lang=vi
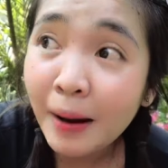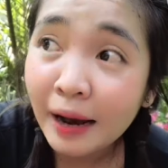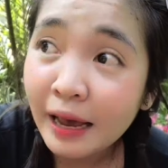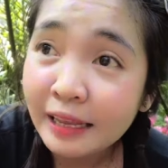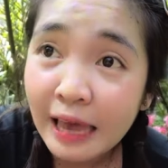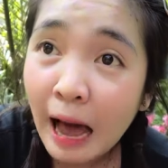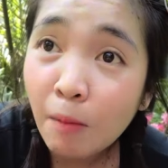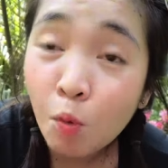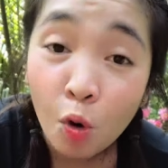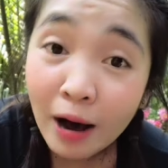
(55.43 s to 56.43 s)
mà ra chợ
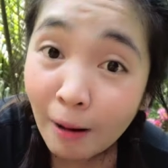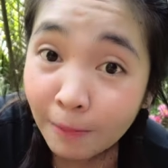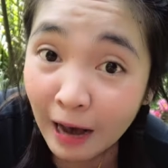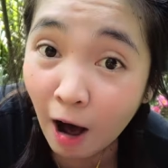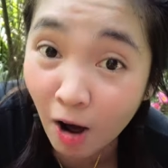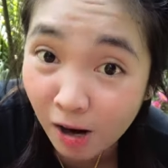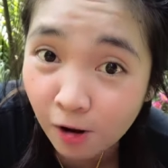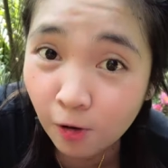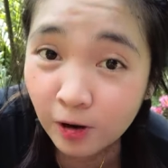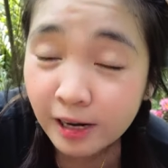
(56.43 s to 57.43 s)
mua không có
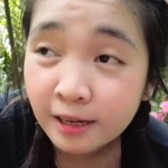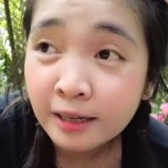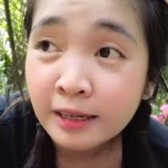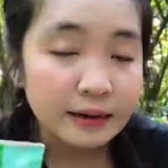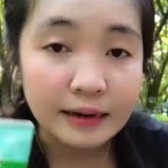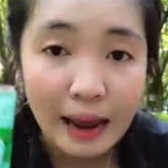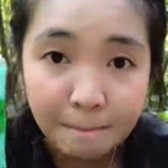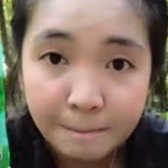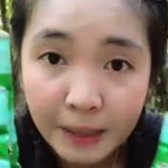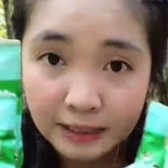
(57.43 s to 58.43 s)
luôn á
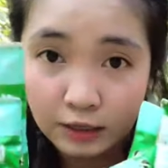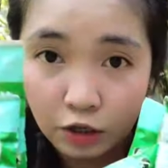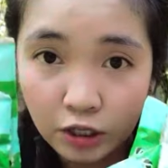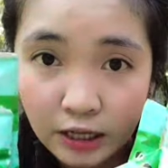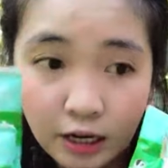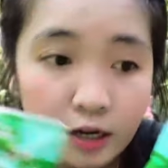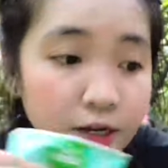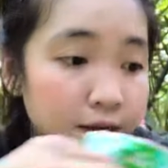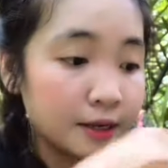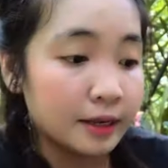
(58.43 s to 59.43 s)
năm bịch sữa tươi